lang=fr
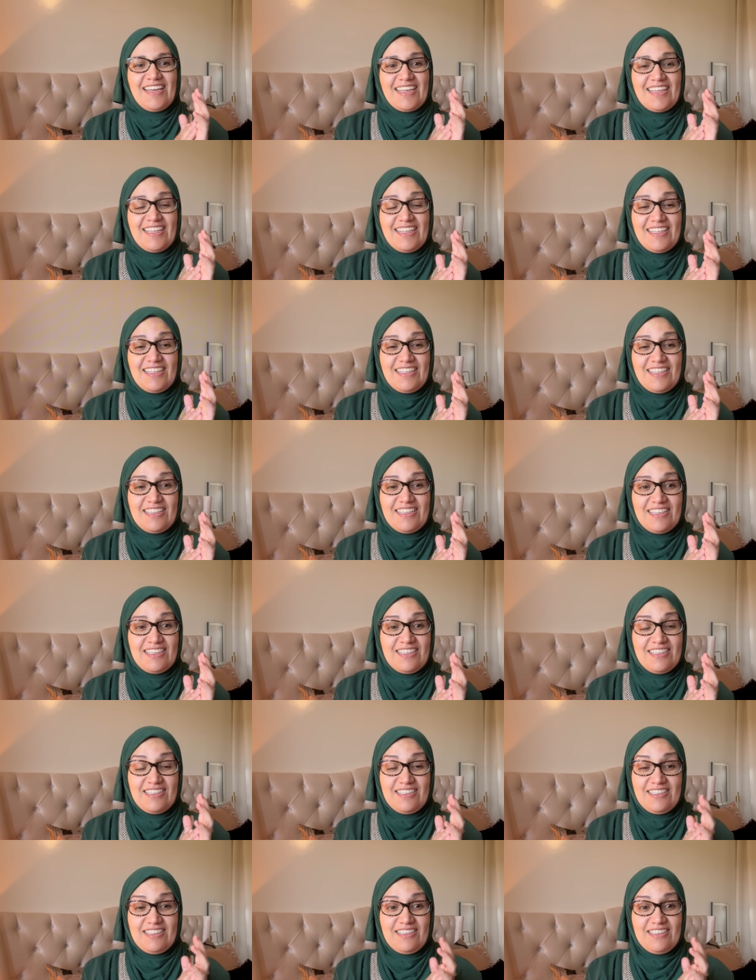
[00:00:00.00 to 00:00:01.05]

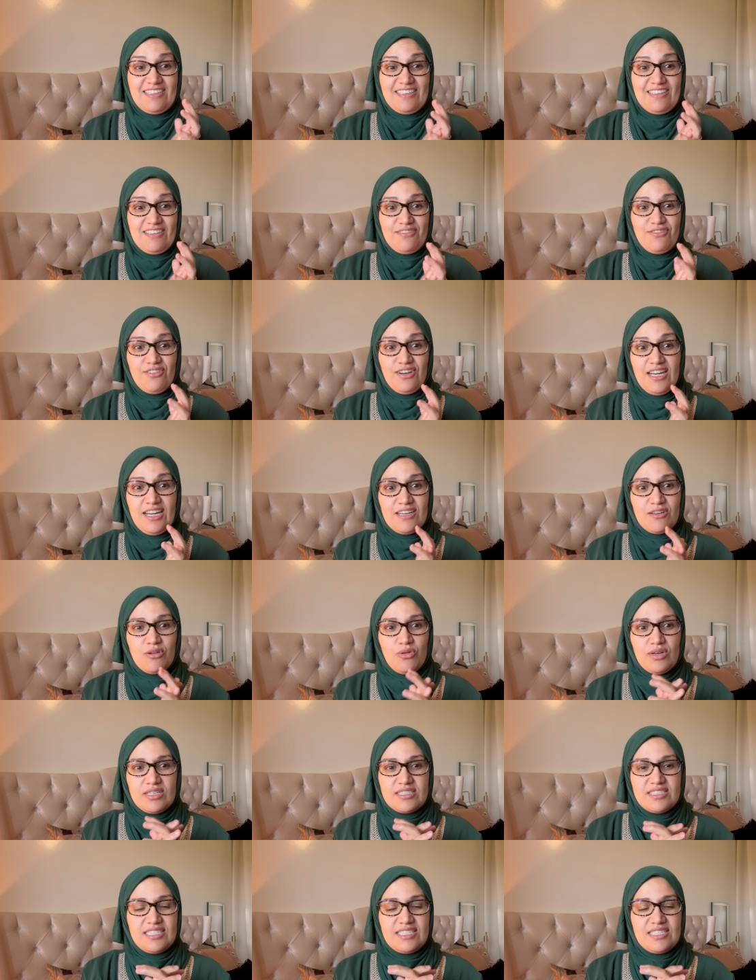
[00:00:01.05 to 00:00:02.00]
Et, voilà quoi,